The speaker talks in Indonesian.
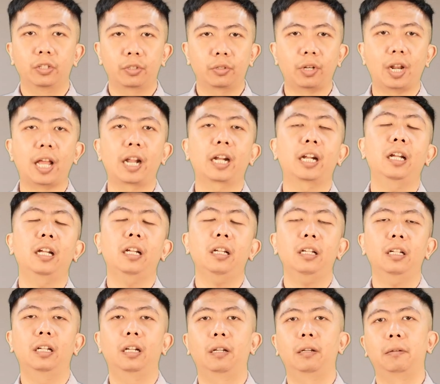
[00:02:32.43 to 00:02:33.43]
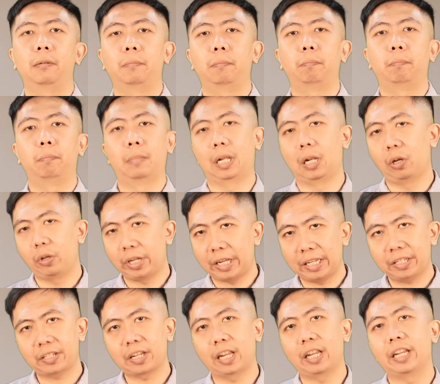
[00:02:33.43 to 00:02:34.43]
Saudara, melalui
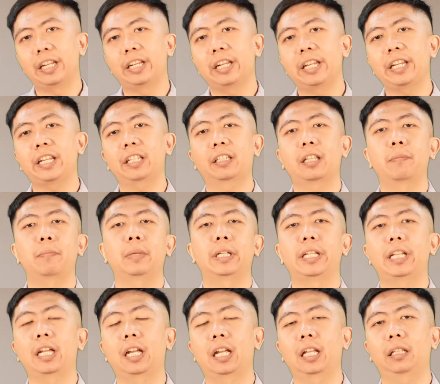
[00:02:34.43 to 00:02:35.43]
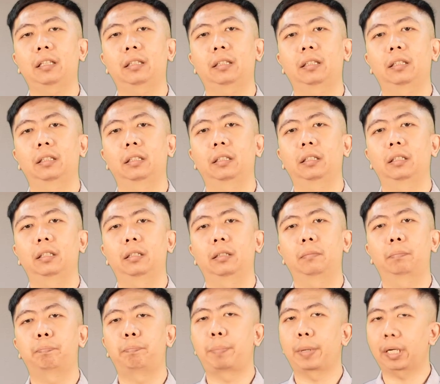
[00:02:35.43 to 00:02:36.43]
kisah ini kita melihat
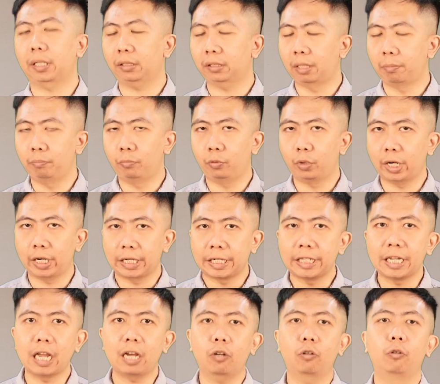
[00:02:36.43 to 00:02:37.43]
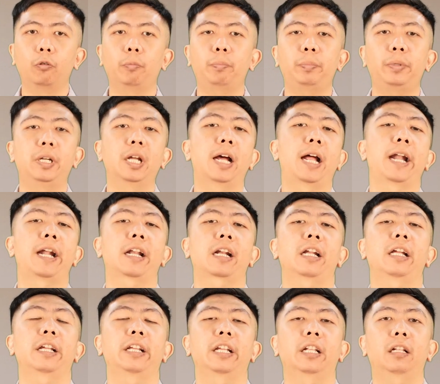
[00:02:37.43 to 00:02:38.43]
pertemuan Yakub dengan
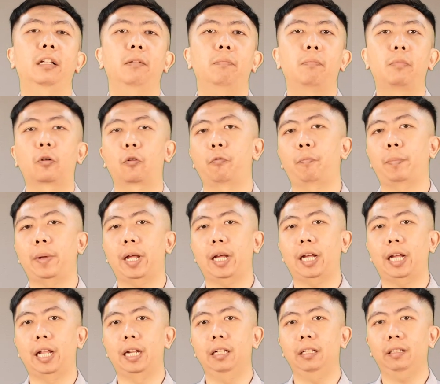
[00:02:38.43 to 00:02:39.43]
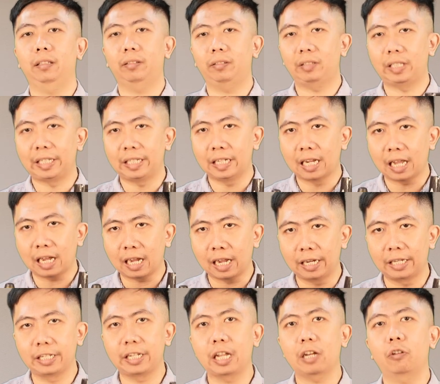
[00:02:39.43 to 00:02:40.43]
Rahel merupakan
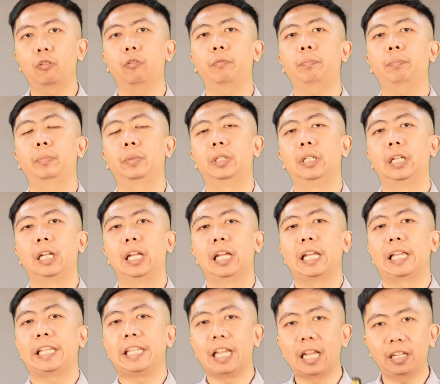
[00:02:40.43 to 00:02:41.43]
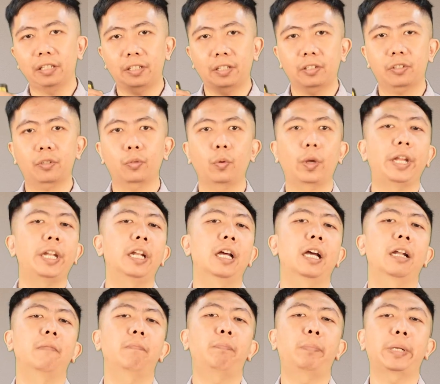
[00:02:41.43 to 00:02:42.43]
tindakan Yakub yang sesuai
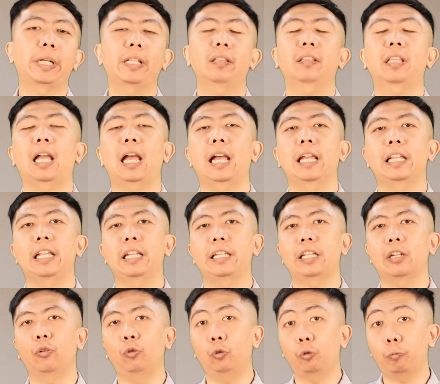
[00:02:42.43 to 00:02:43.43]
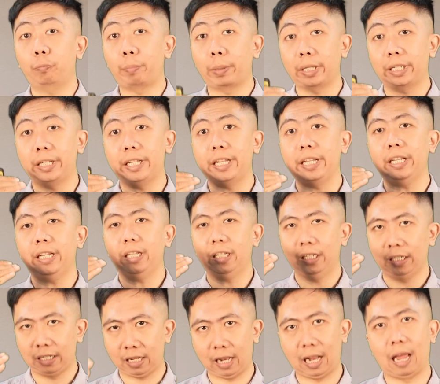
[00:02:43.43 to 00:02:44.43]
dengan perintah ayahnya untuk pergi
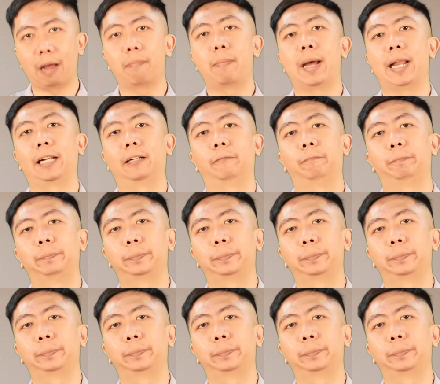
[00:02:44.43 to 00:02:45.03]
ke Laban.